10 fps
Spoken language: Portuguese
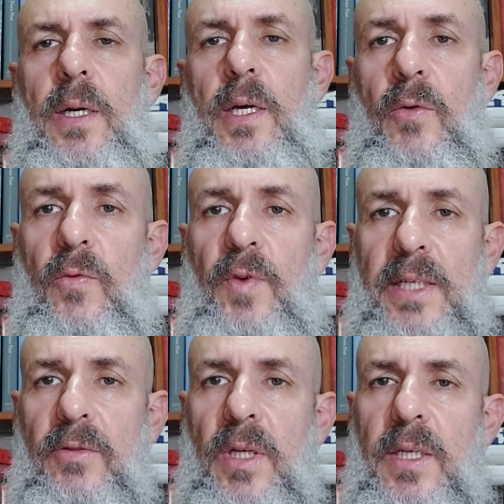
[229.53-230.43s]
é o
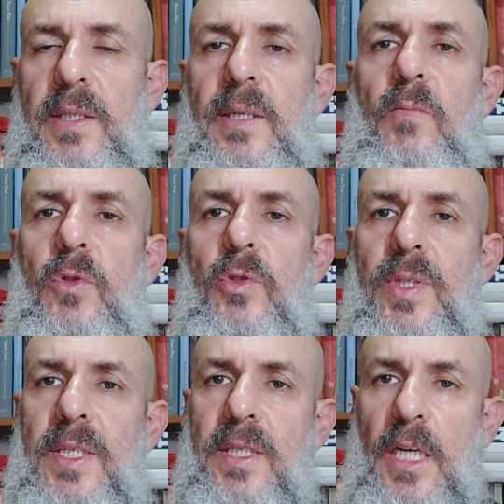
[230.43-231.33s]
fato dela ser muito
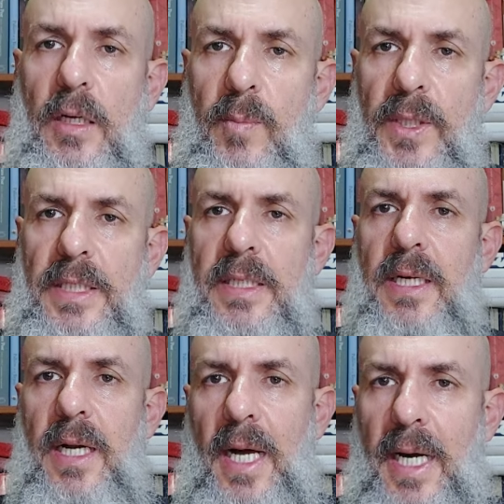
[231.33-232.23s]
simples,
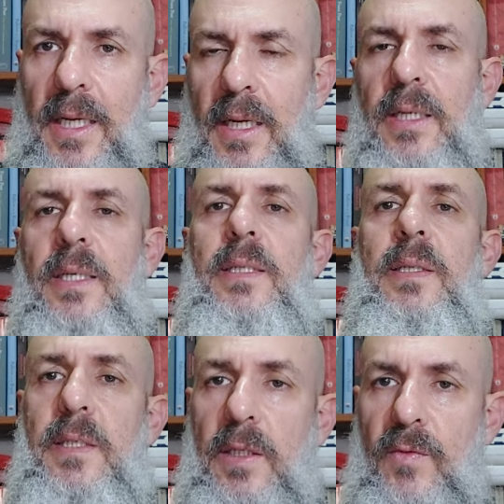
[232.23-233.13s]
clara e
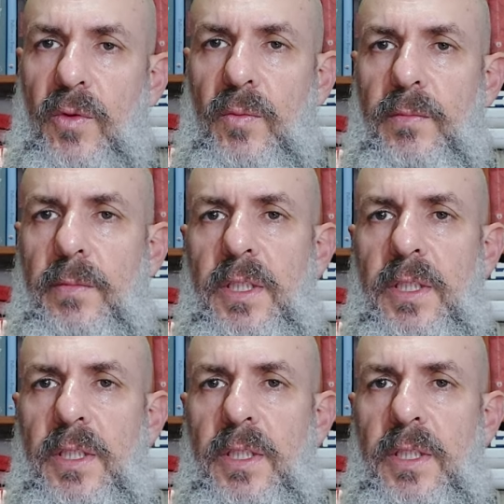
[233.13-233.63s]
acessível.